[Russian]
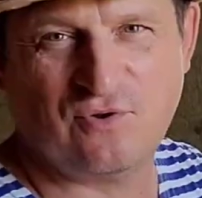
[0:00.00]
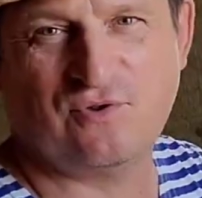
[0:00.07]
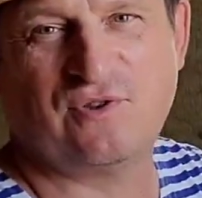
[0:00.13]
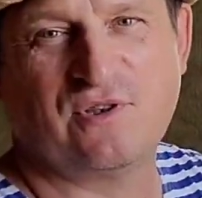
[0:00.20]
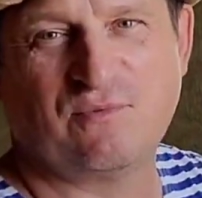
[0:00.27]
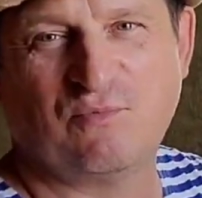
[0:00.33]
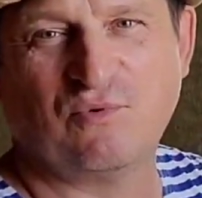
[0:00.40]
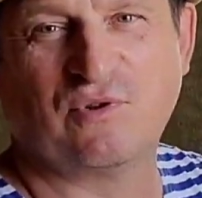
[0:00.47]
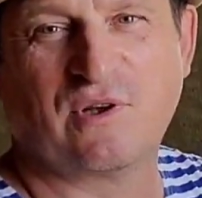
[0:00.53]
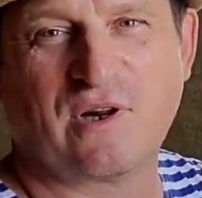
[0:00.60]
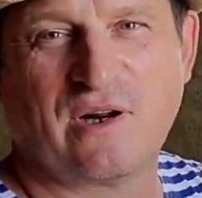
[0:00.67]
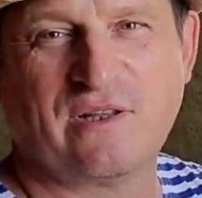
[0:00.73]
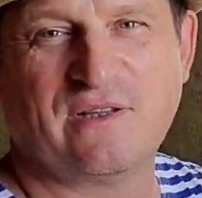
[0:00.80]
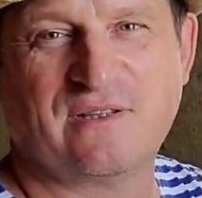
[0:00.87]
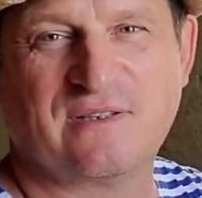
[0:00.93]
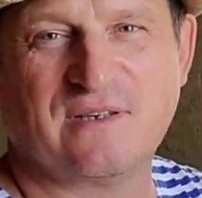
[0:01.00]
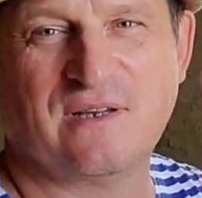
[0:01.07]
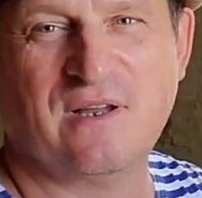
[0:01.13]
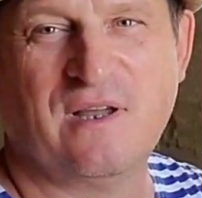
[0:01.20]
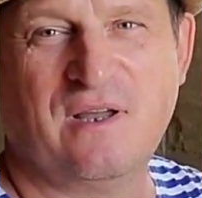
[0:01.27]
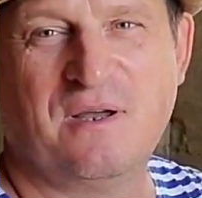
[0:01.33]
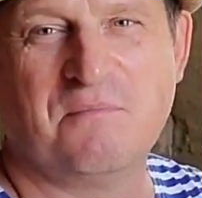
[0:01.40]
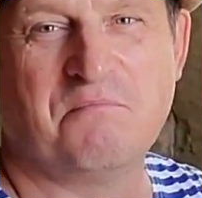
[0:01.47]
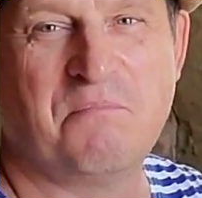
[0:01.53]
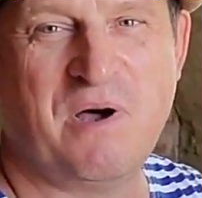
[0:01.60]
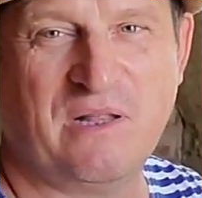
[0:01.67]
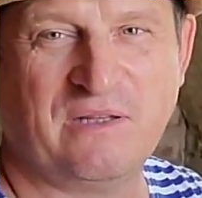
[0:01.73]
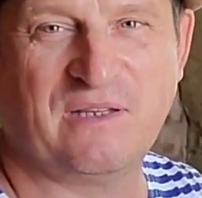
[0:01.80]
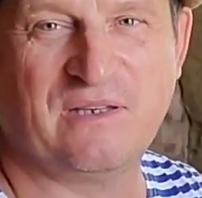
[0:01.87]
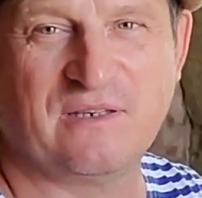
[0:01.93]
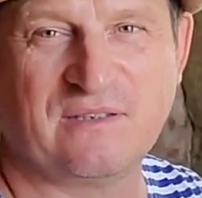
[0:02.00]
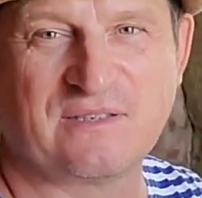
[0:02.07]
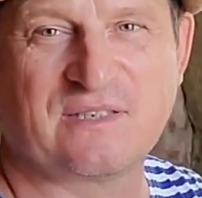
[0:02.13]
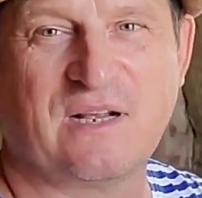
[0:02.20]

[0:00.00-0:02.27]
Ну что здесь будет храниться? Банки,